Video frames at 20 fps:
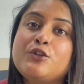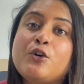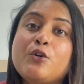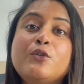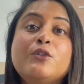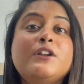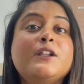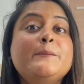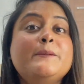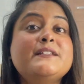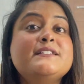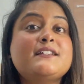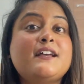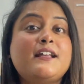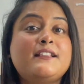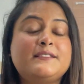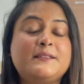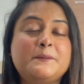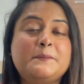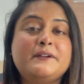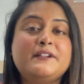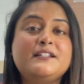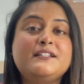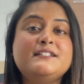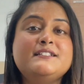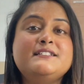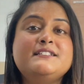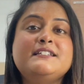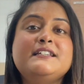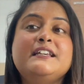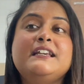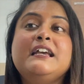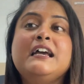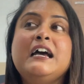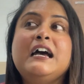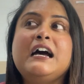তখন আমি জানতে পারি যে